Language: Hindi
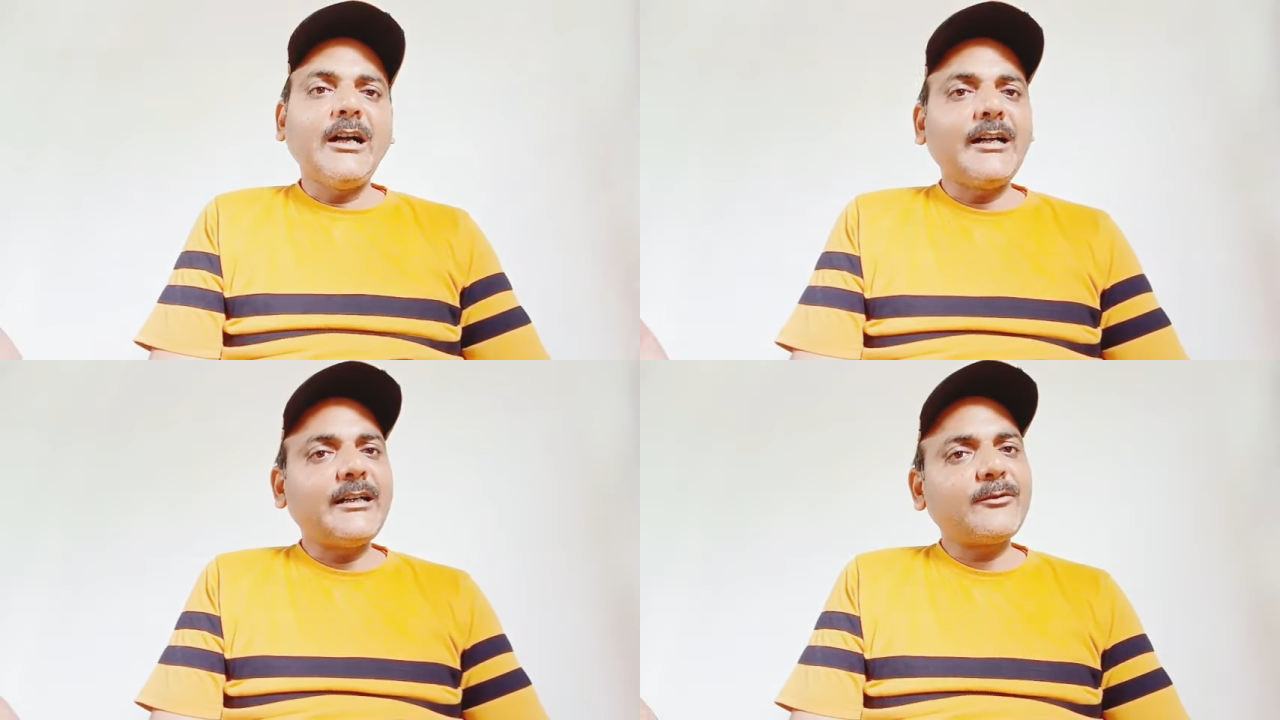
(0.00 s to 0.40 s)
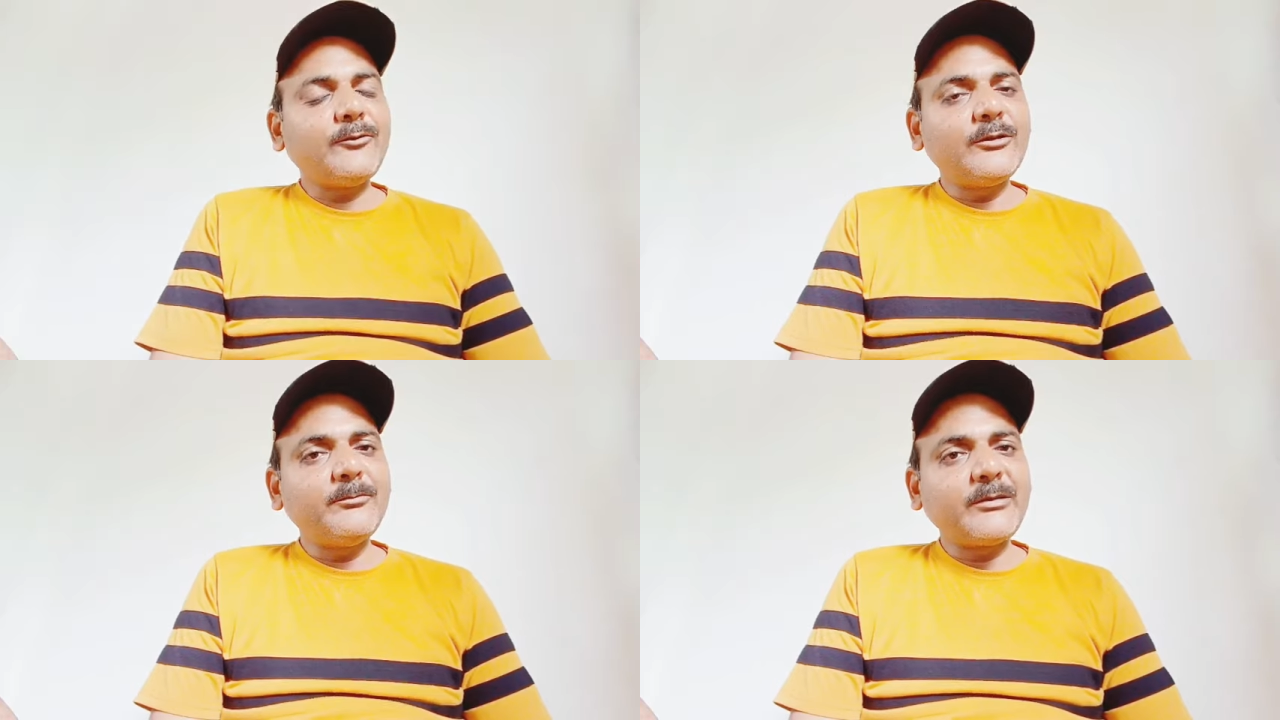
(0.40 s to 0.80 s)
अगर
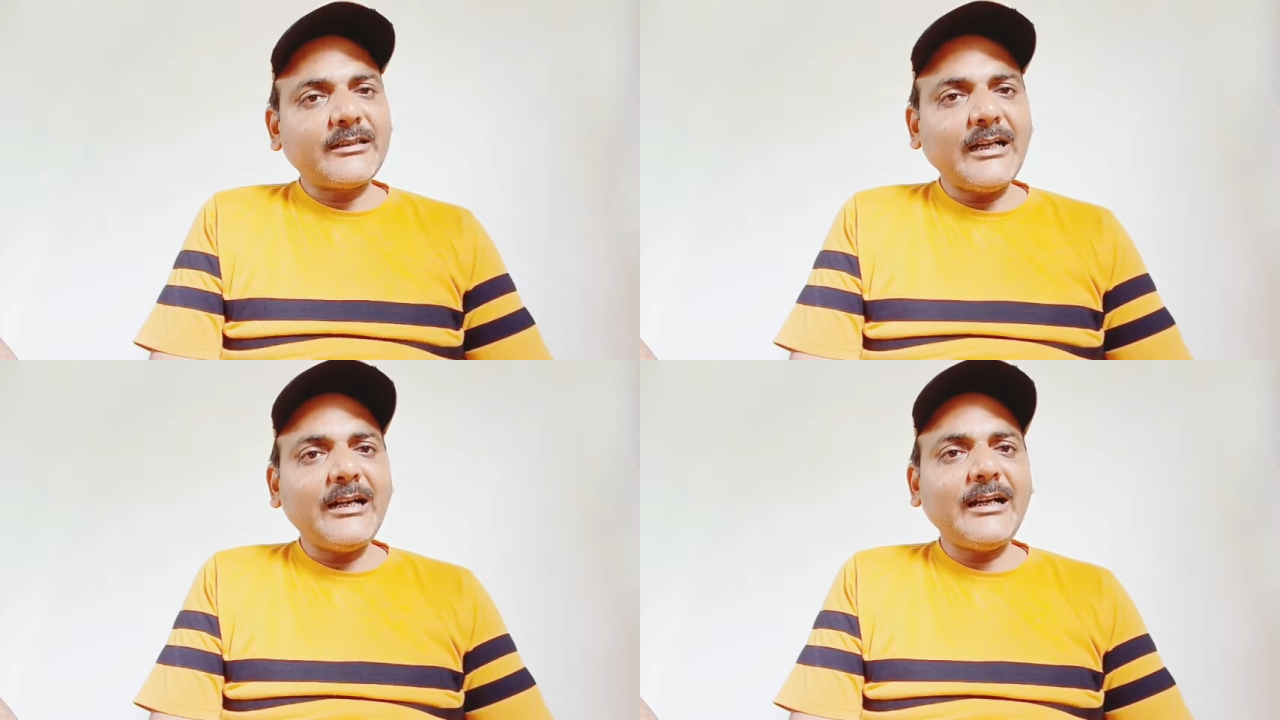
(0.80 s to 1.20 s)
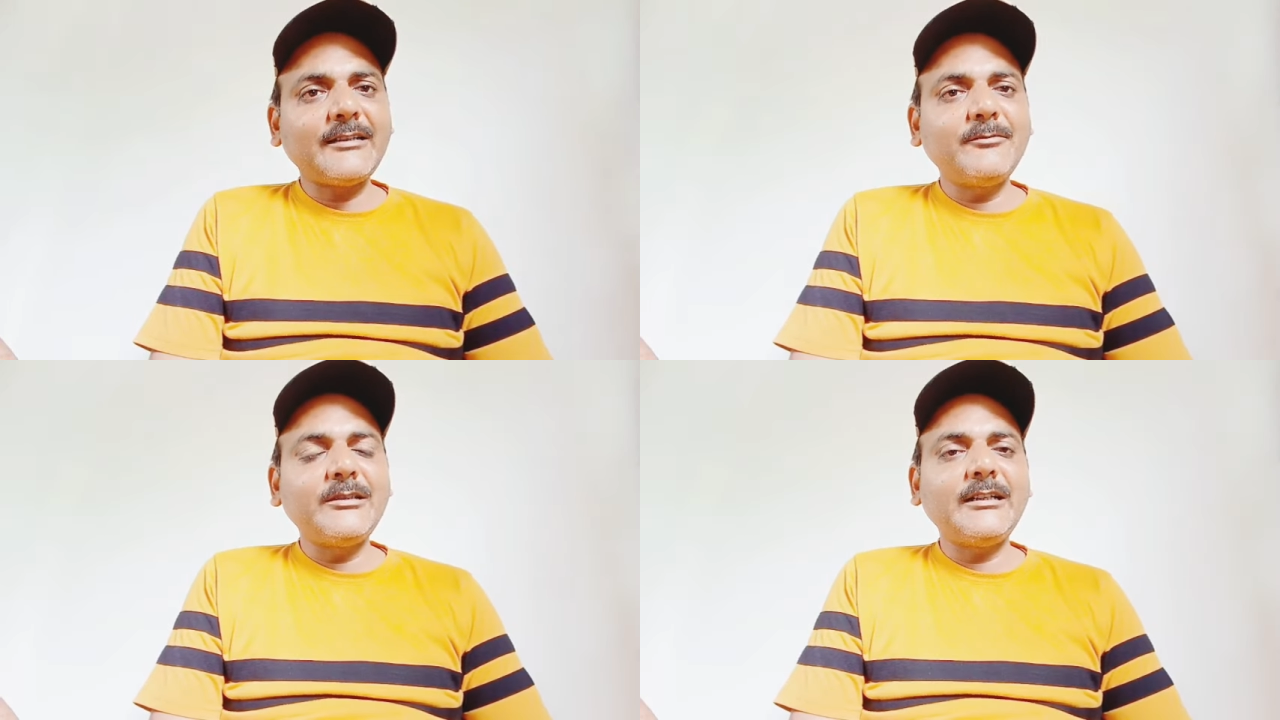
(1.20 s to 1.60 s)
कोई वृद्धा
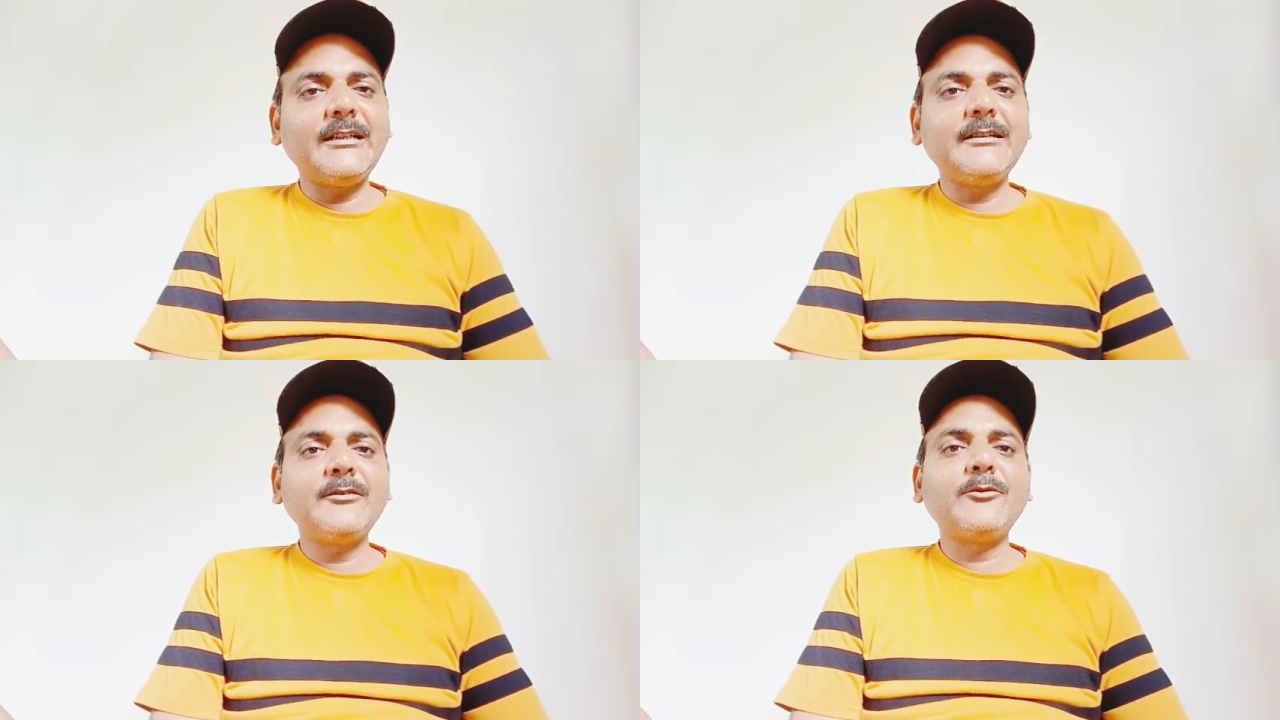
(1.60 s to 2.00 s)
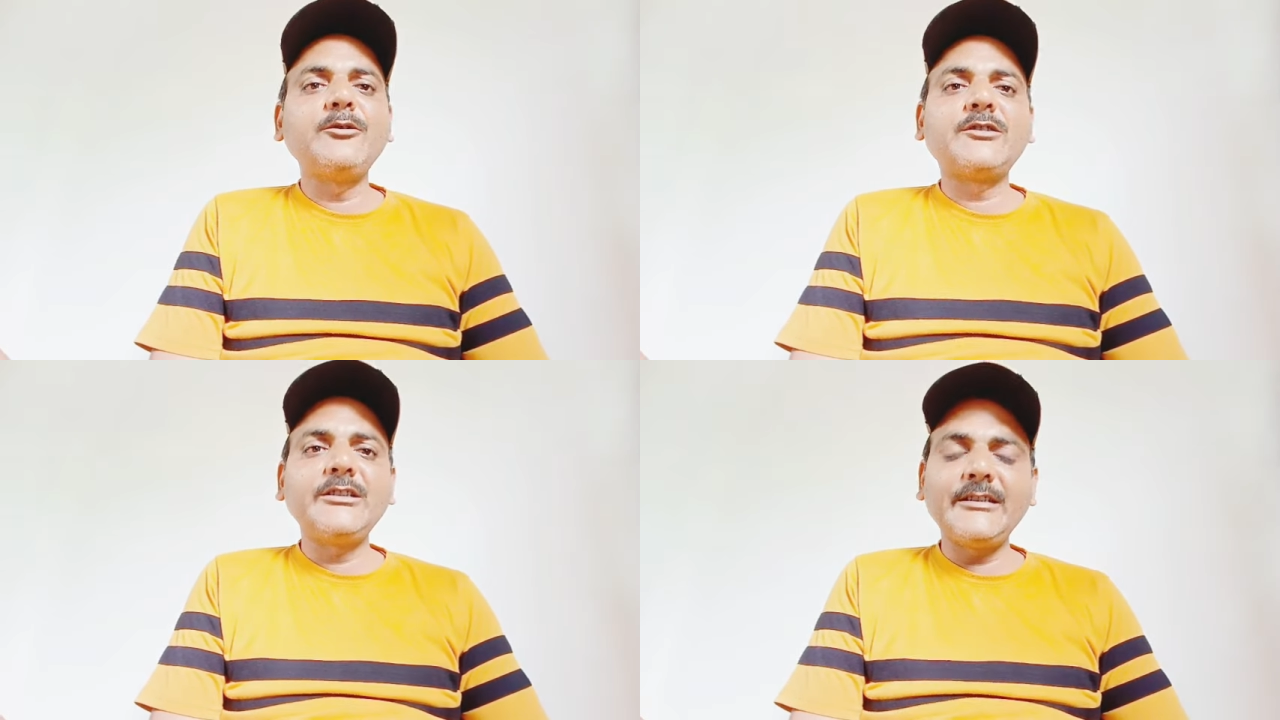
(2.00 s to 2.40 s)
आदमी है
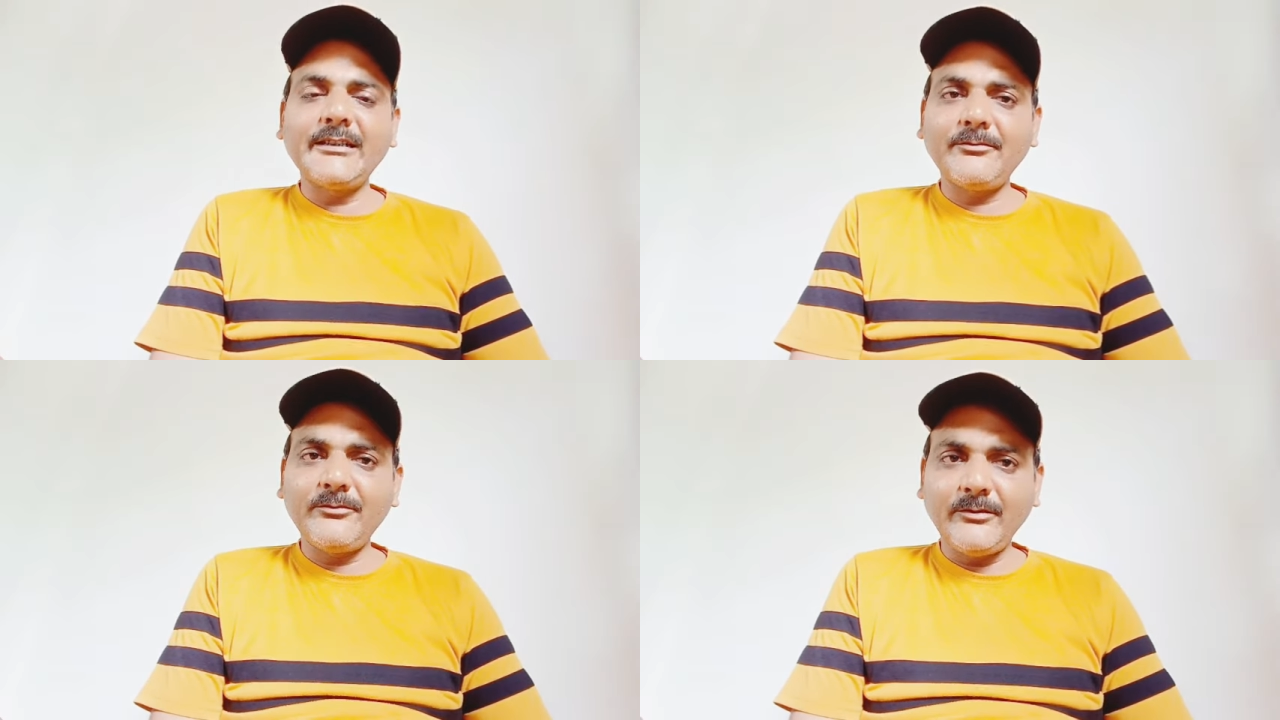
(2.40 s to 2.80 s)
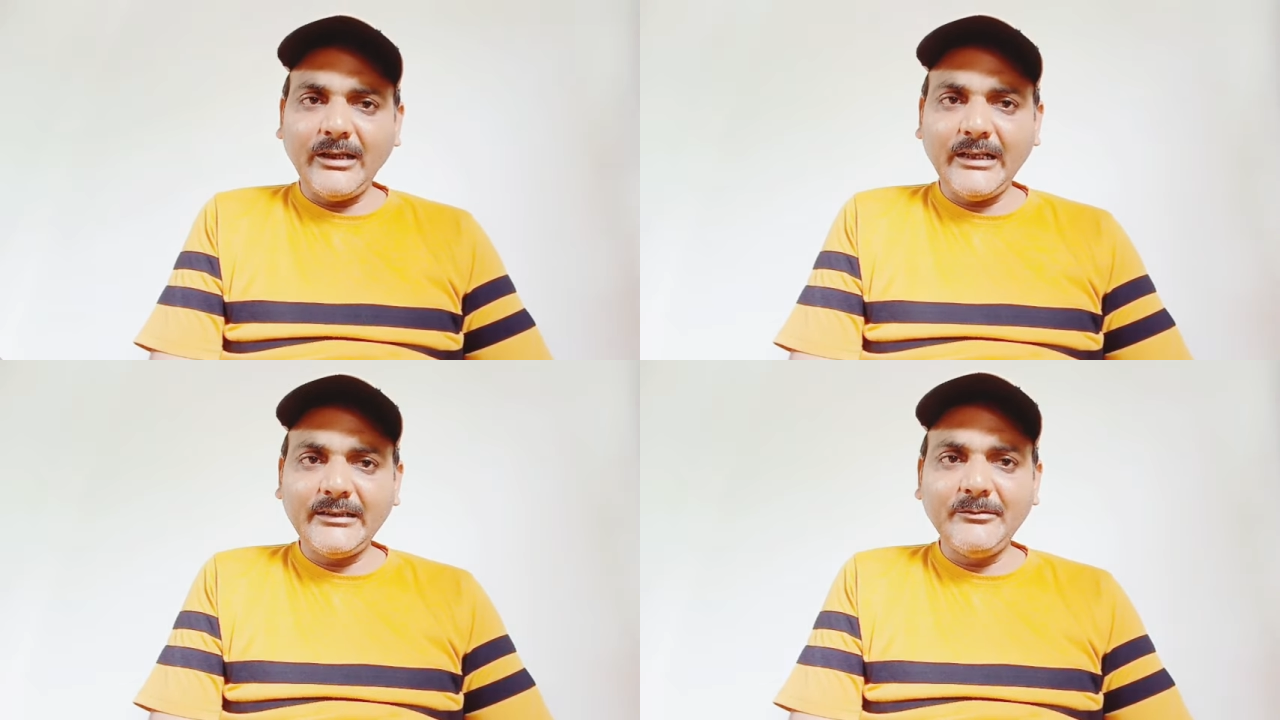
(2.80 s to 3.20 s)
कोई सीनियर
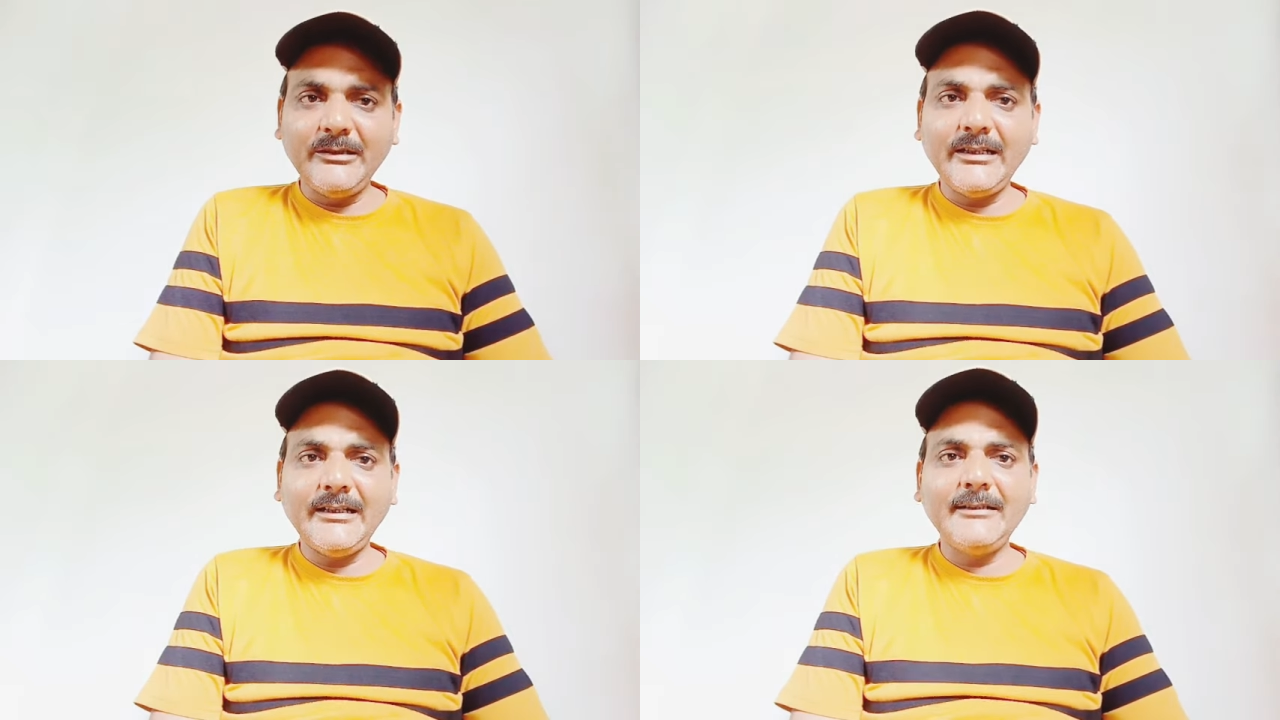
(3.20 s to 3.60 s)
आदमी है